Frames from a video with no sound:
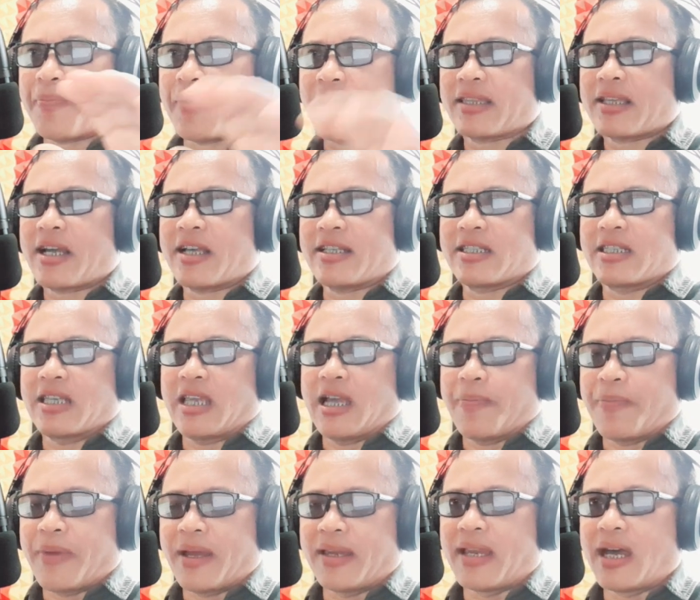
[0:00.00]
Patas ya
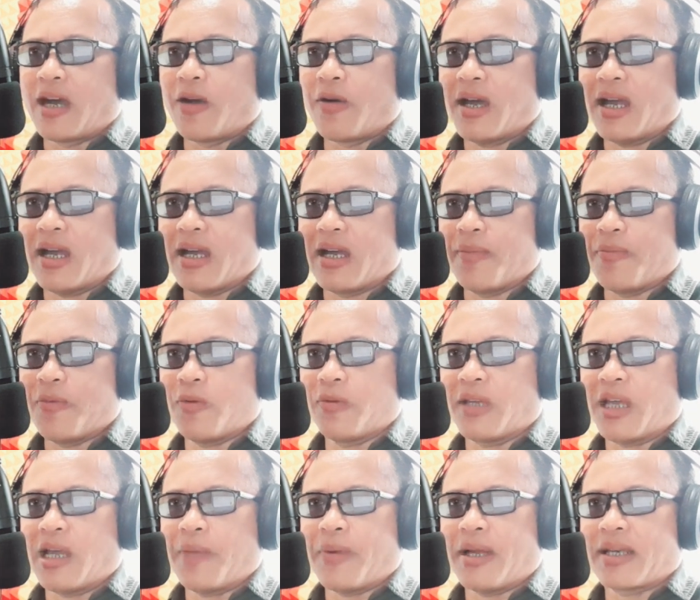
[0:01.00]
Pandawa
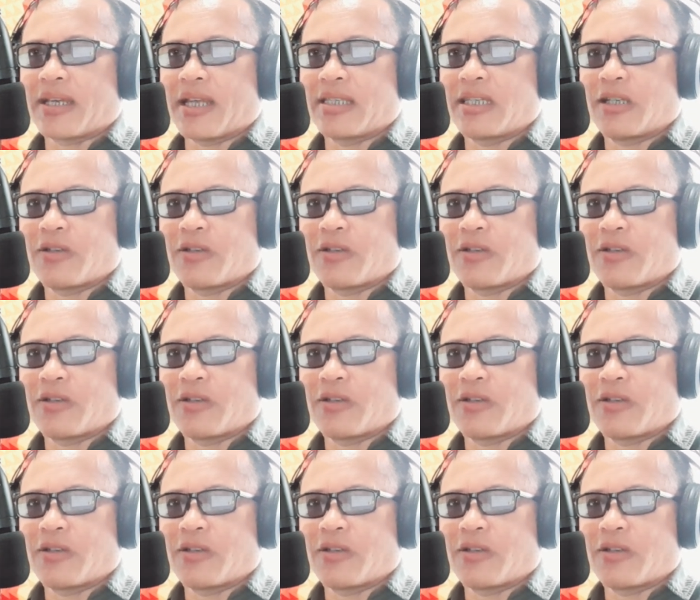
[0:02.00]
Putra Patas